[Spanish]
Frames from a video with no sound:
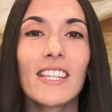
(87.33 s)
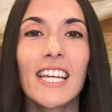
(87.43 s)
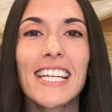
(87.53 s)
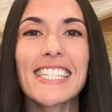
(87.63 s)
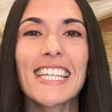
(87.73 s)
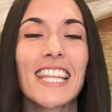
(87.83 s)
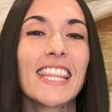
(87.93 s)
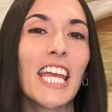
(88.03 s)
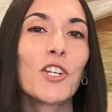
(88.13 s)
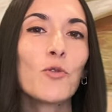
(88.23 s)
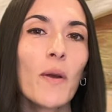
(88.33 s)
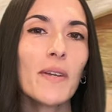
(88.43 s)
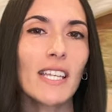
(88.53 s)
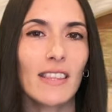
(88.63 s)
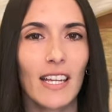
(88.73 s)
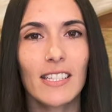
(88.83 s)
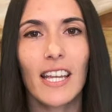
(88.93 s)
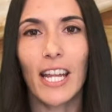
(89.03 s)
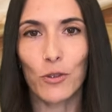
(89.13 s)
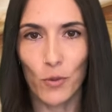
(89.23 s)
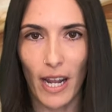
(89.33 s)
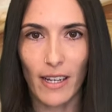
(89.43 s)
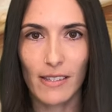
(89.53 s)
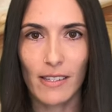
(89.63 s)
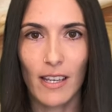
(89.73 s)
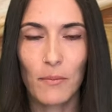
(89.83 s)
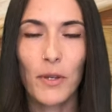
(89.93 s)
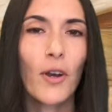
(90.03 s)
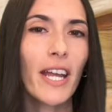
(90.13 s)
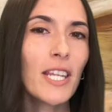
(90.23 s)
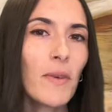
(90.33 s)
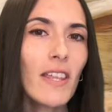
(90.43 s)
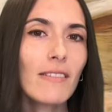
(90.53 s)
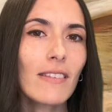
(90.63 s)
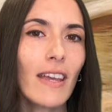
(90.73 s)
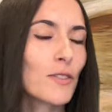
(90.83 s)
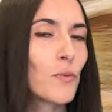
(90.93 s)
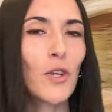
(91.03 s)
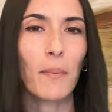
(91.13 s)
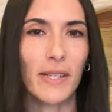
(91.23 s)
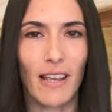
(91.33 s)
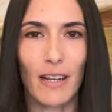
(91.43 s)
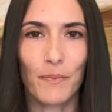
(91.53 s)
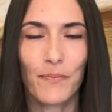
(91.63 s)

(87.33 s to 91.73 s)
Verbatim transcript: tiene 79 satélites naturales, pero Ganímedes es muy especial.